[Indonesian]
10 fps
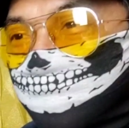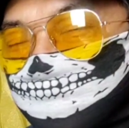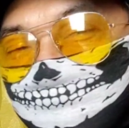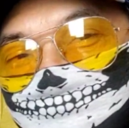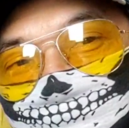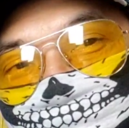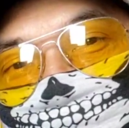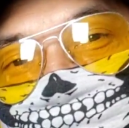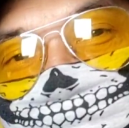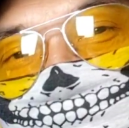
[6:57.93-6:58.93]
Yuk kita lihat
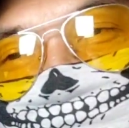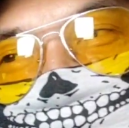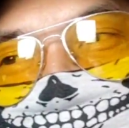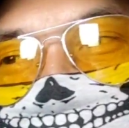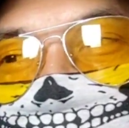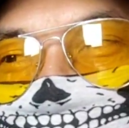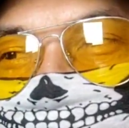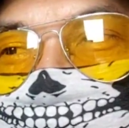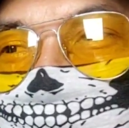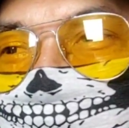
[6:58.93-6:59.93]
dulu video tentang
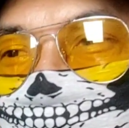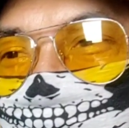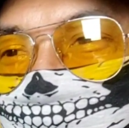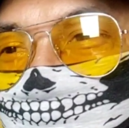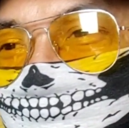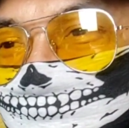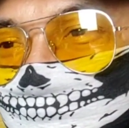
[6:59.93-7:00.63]
itu ya. Insya